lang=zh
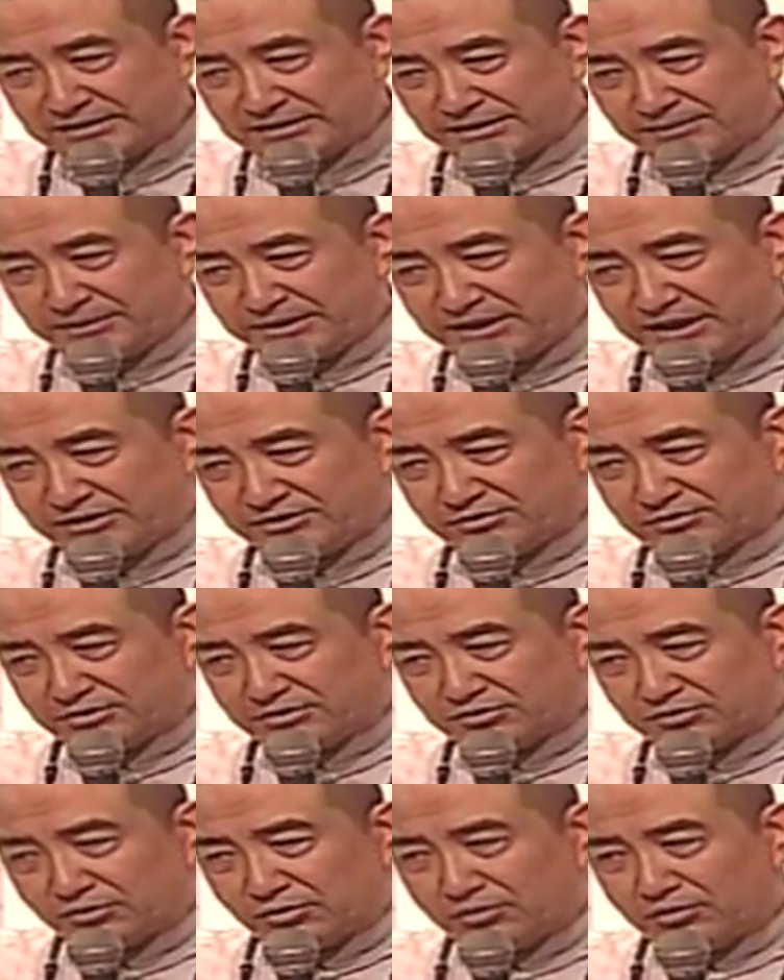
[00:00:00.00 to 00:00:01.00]
那么也就是
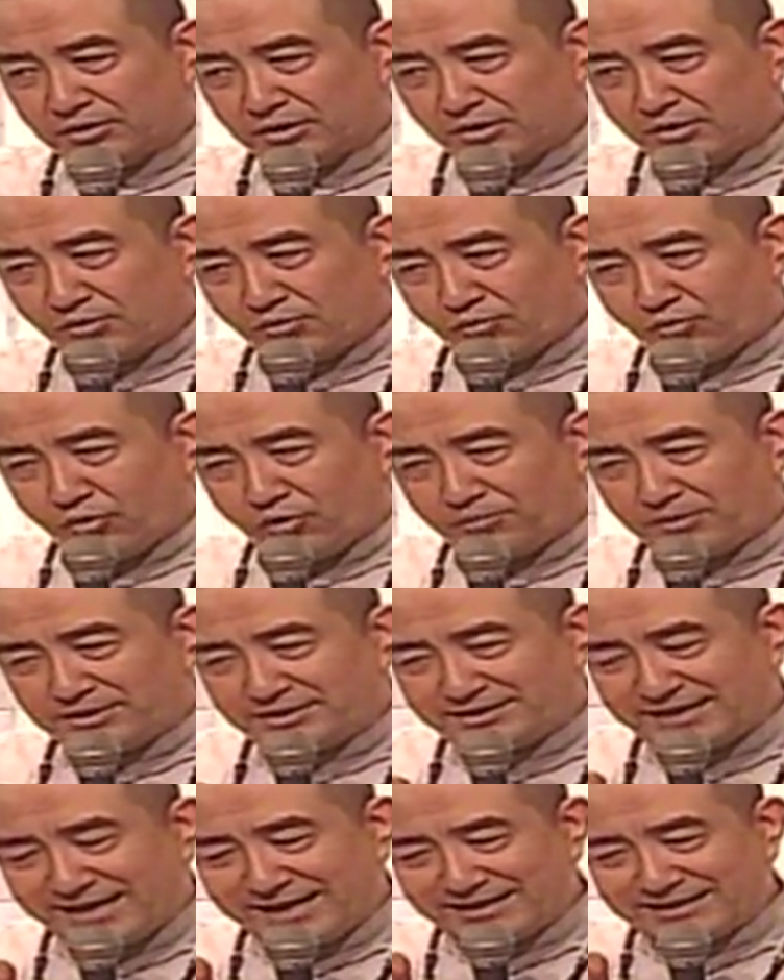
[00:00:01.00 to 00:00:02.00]
说，我们
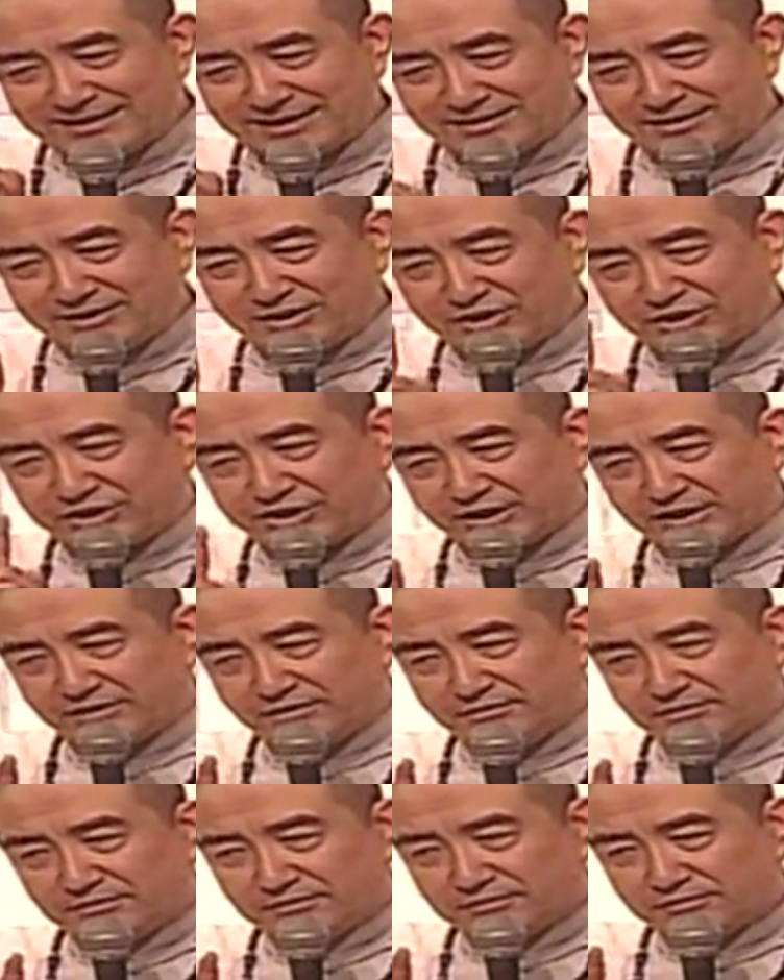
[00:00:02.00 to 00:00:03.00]
在人的
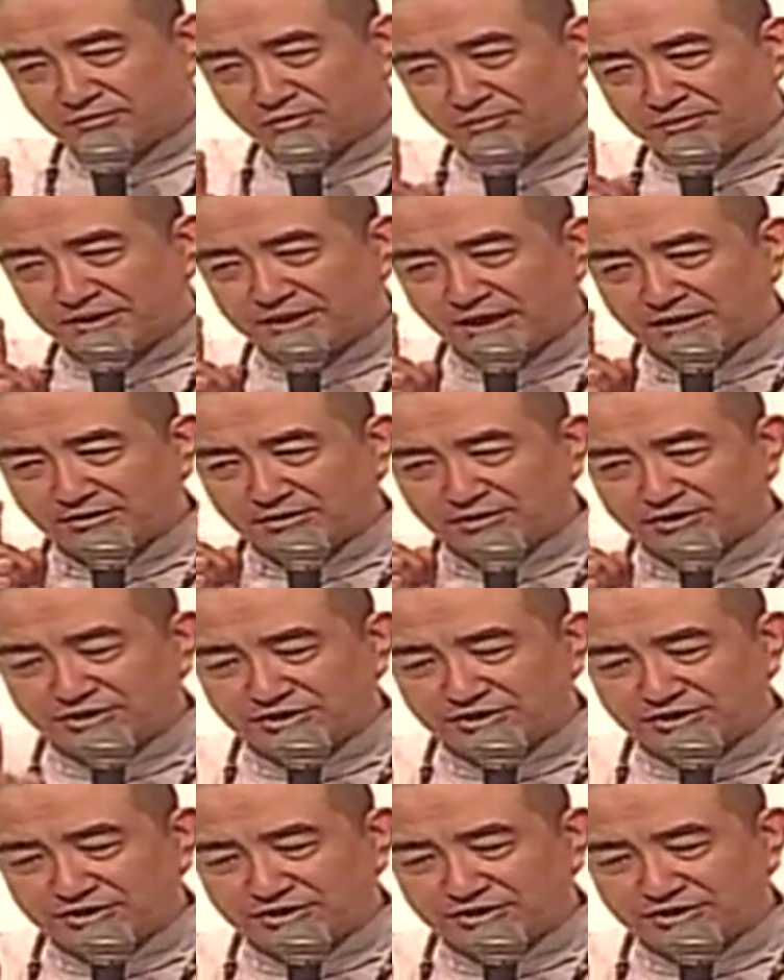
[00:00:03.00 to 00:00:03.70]
形，我们看到的